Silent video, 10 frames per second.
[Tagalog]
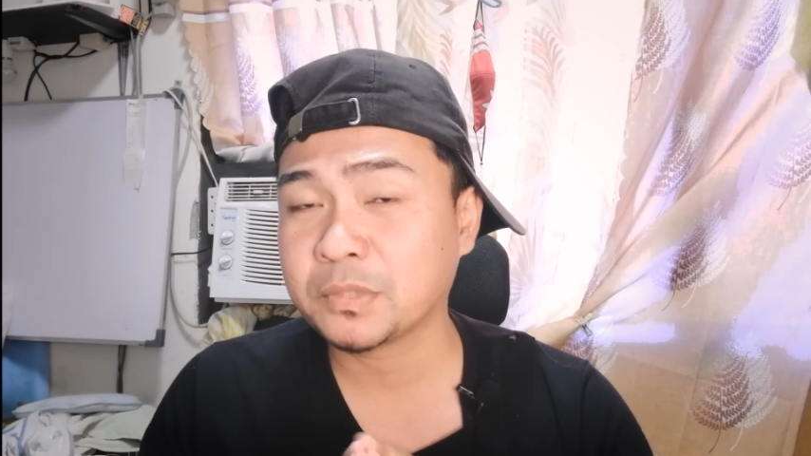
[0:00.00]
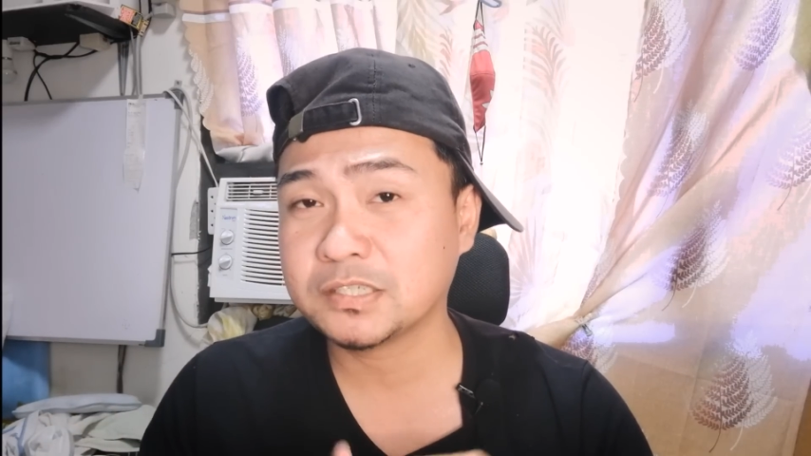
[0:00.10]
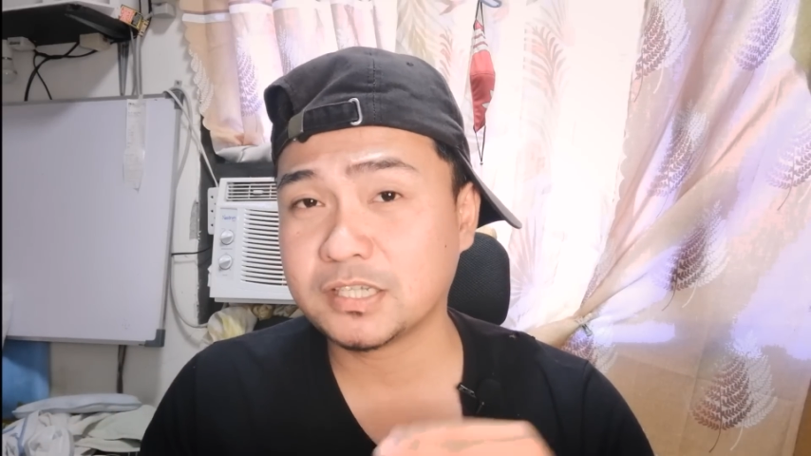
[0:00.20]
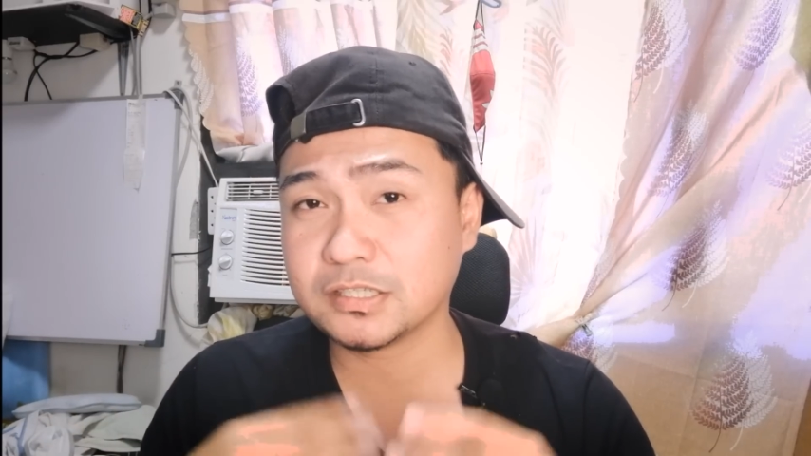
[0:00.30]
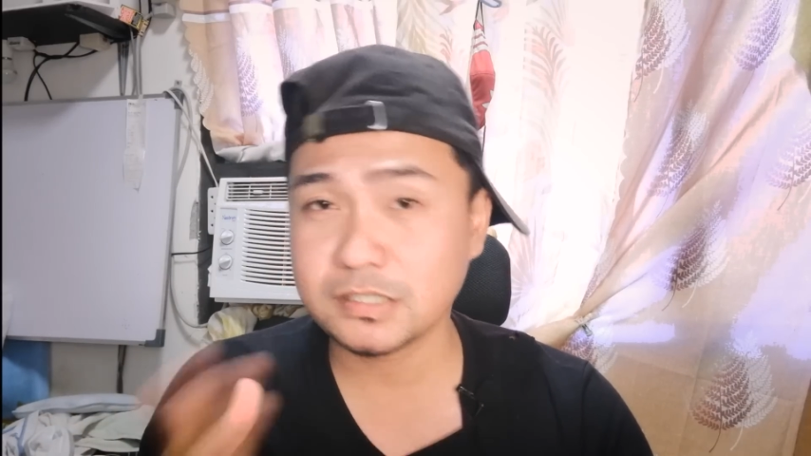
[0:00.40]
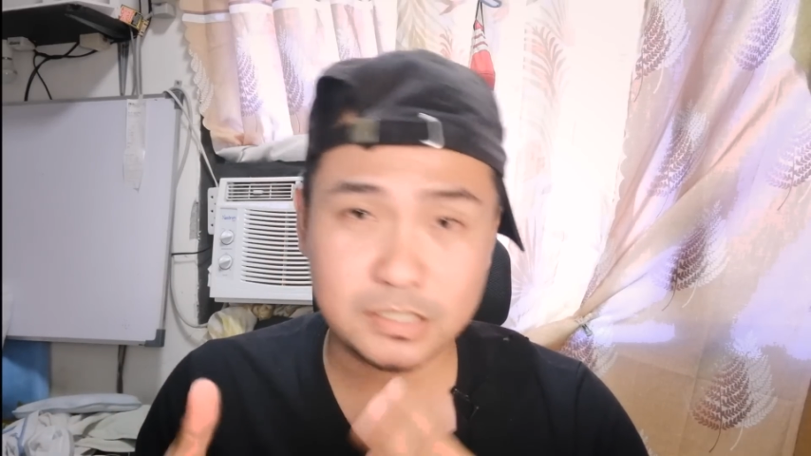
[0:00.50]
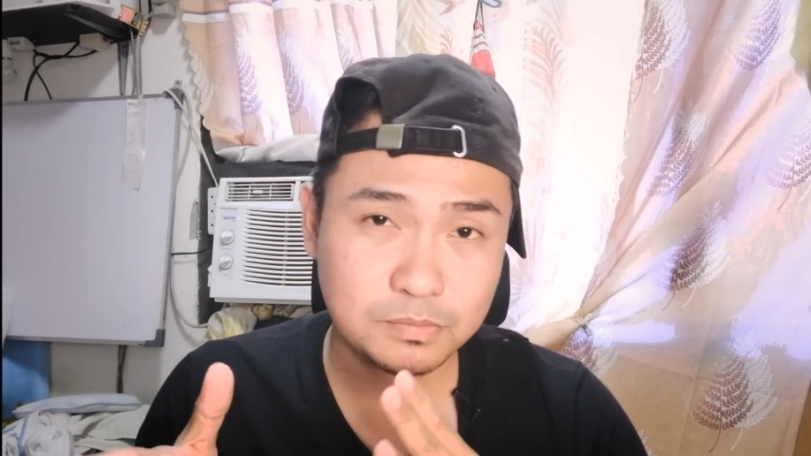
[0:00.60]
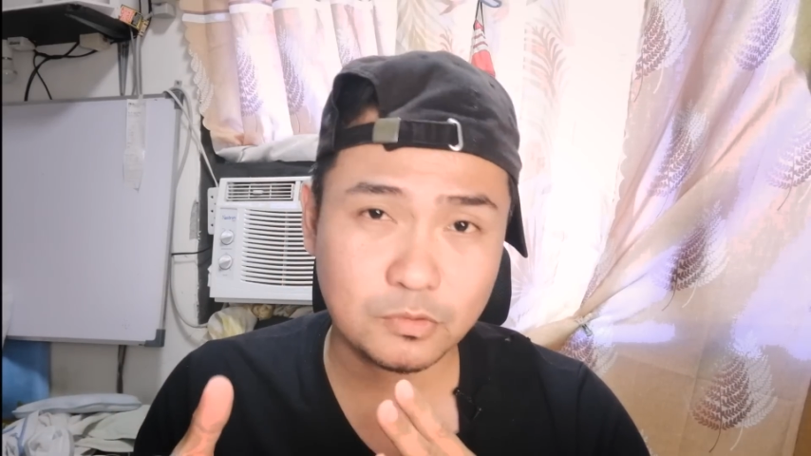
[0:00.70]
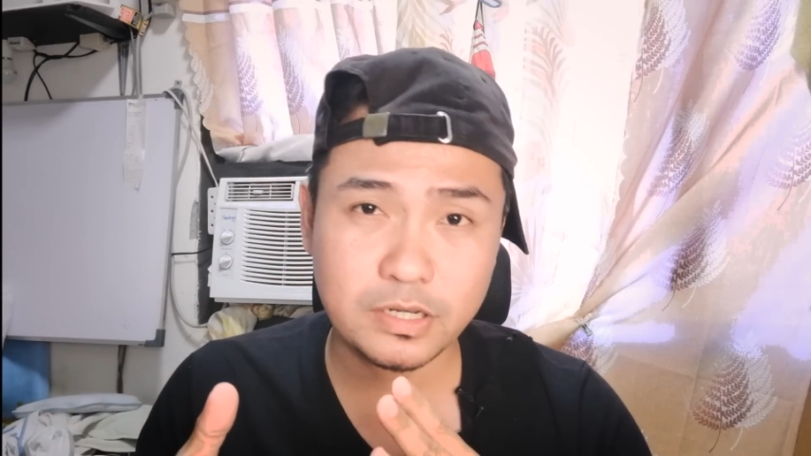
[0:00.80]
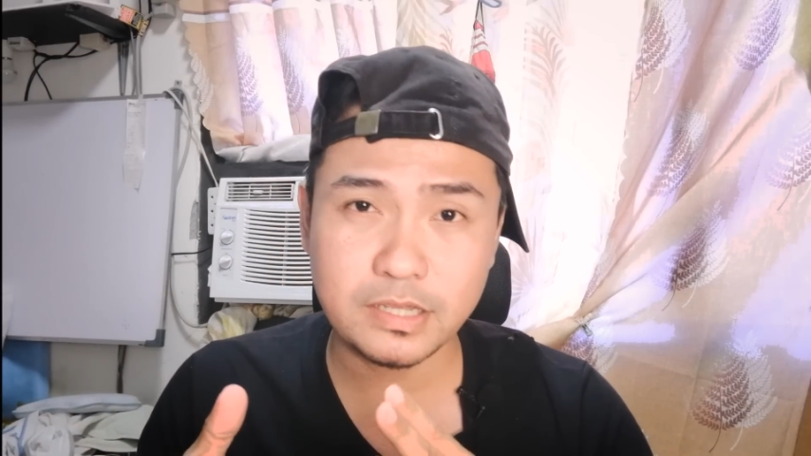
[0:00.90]

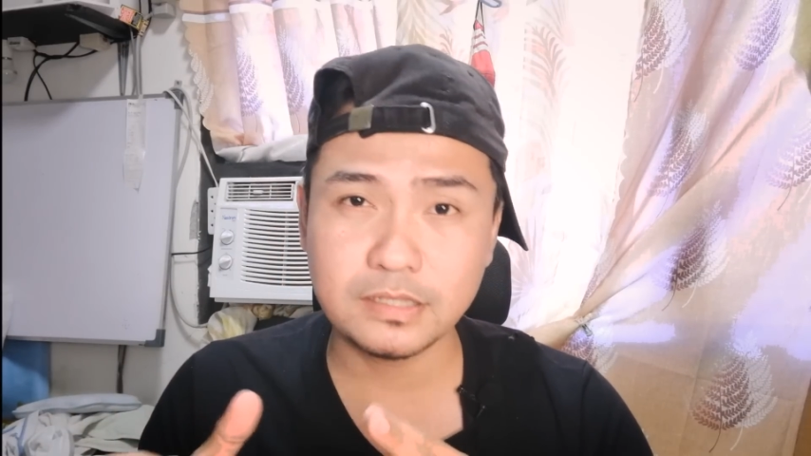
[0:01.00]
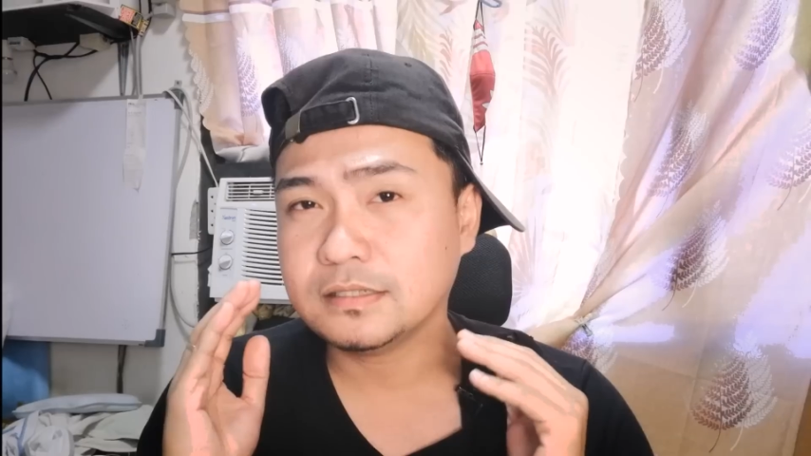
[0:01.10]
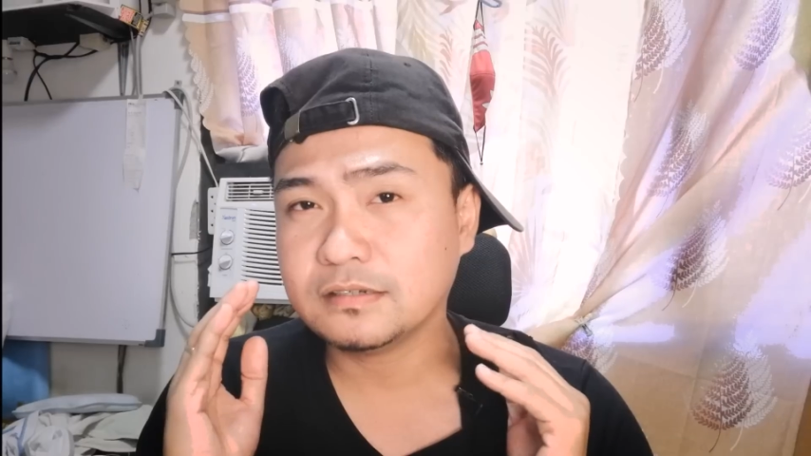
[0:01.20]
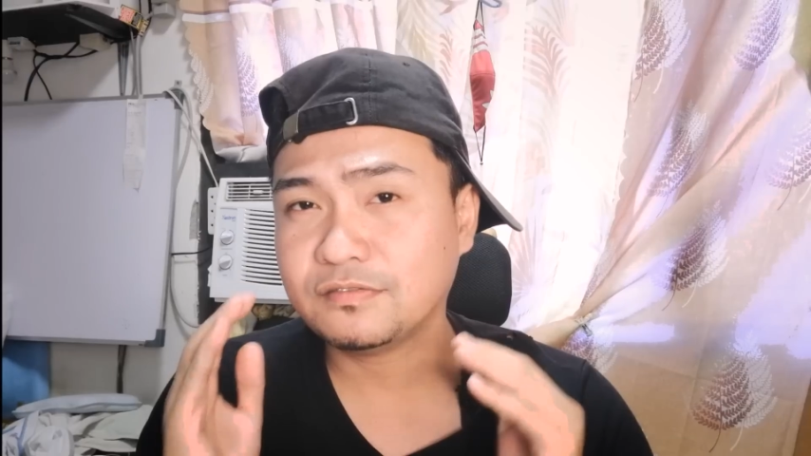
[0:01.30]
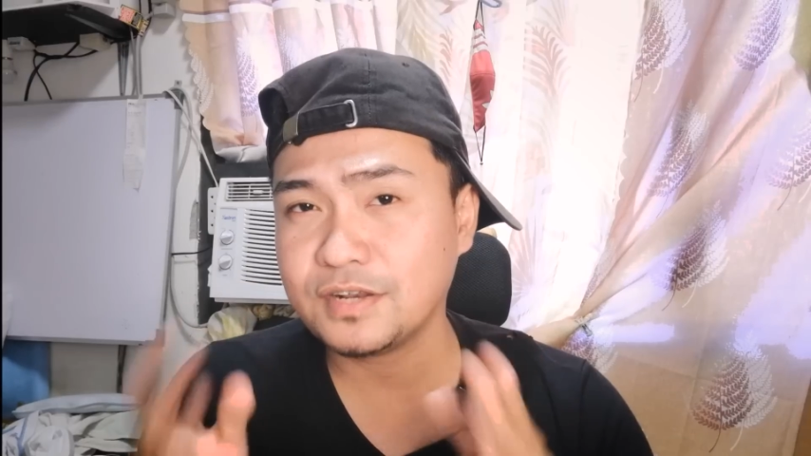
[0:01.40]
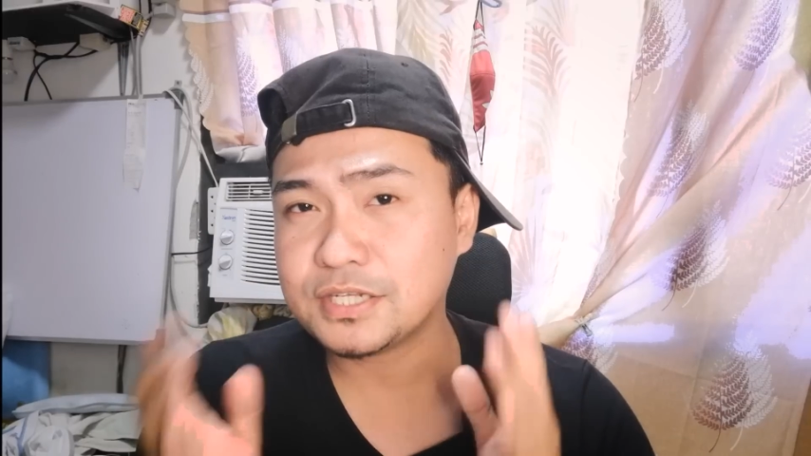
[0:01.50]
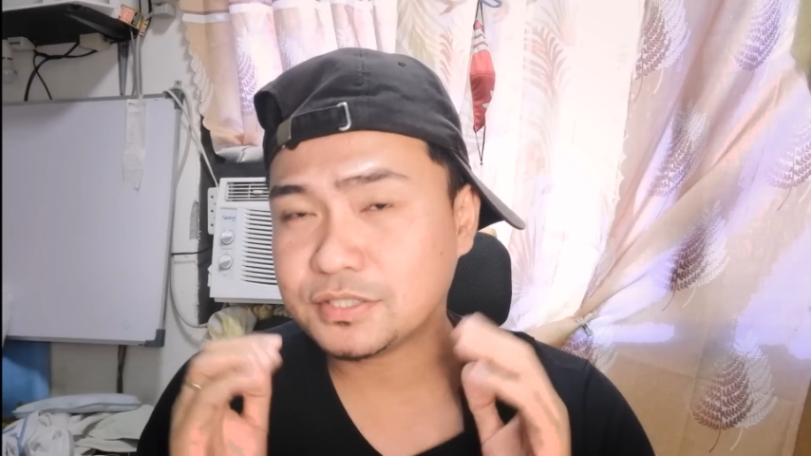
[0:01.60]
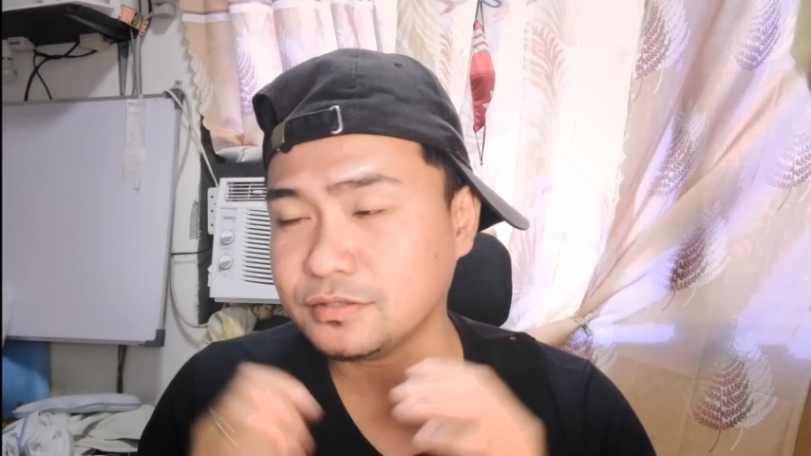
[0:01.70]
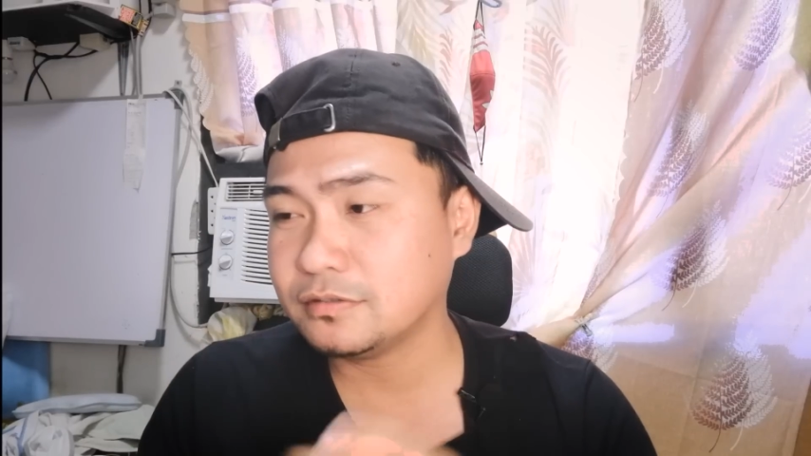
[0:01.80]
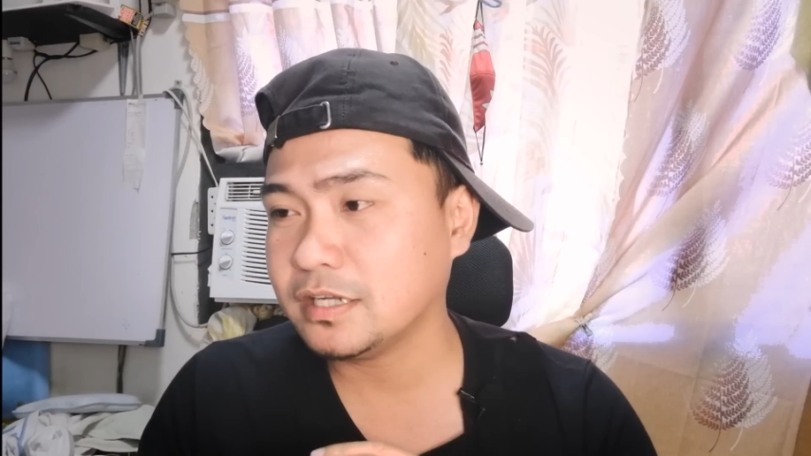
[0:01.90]
successfully nag-flash yung